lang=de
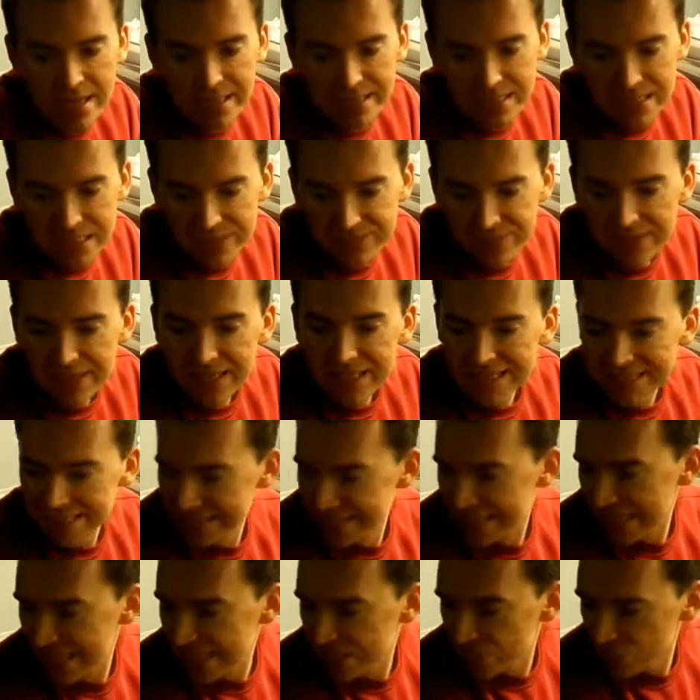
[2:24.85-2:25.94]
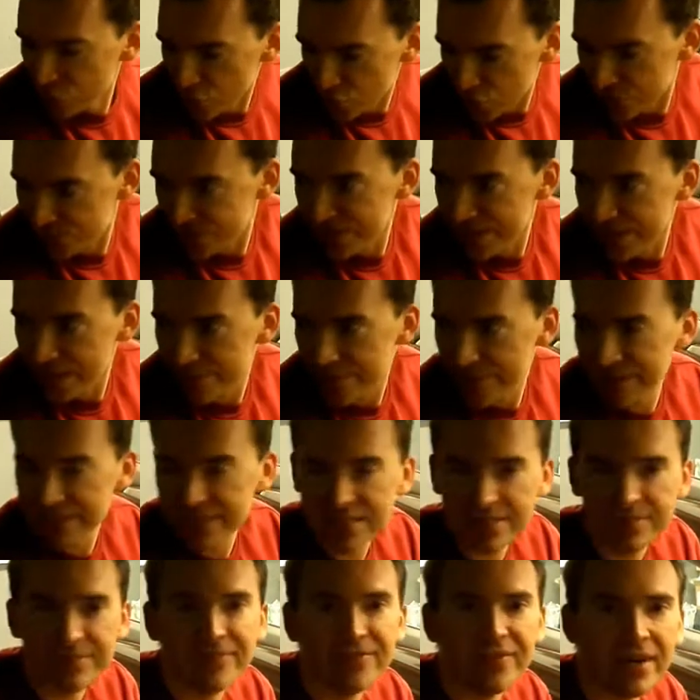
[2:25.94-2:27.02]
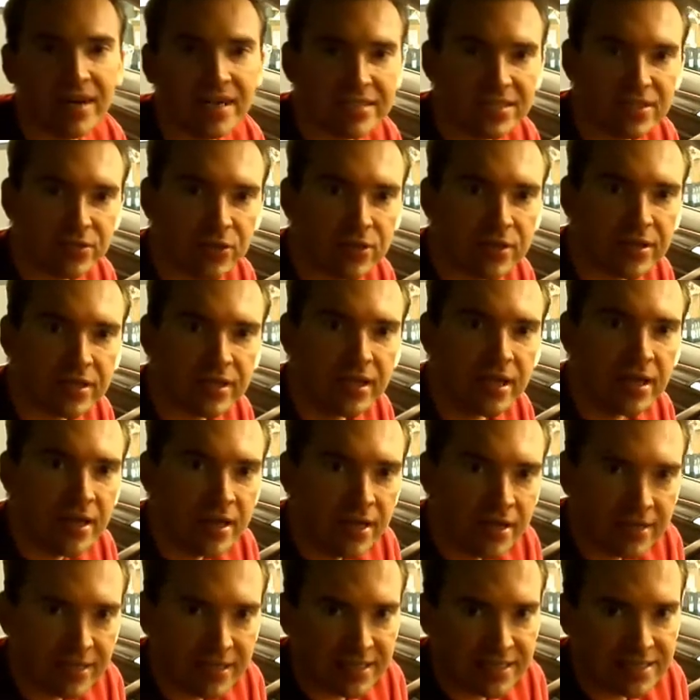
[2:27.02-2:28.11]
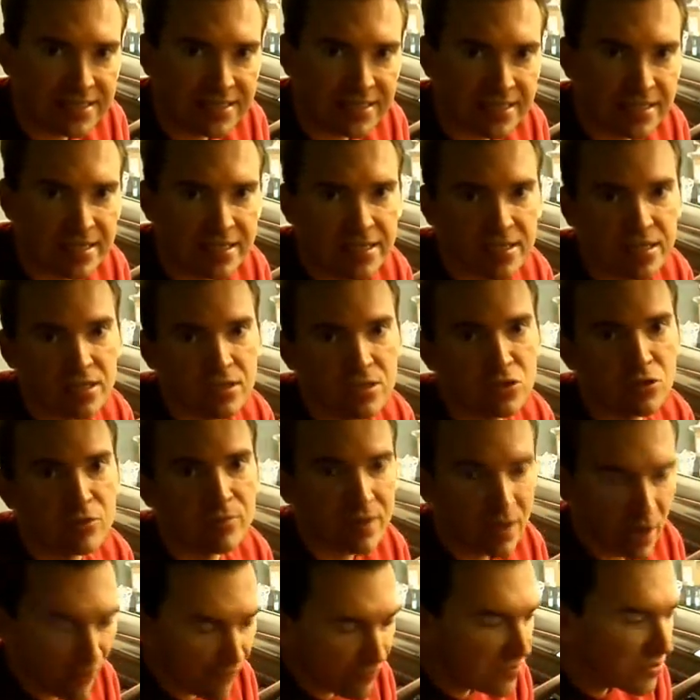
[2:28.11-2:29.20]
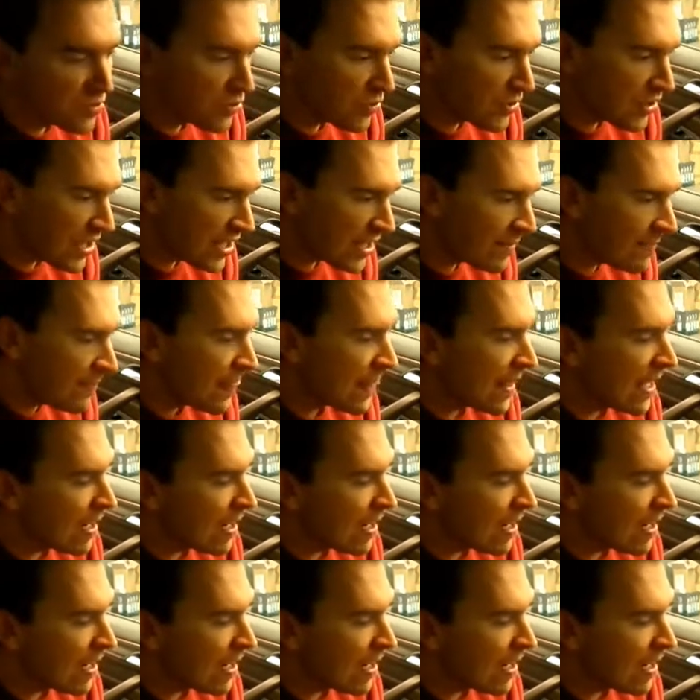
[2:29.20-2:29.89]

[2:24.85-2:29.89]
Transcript: Deswegen ist das halt so schwierig bei diesem Fahrzeug, das äh, zum Laufen zu kriegen.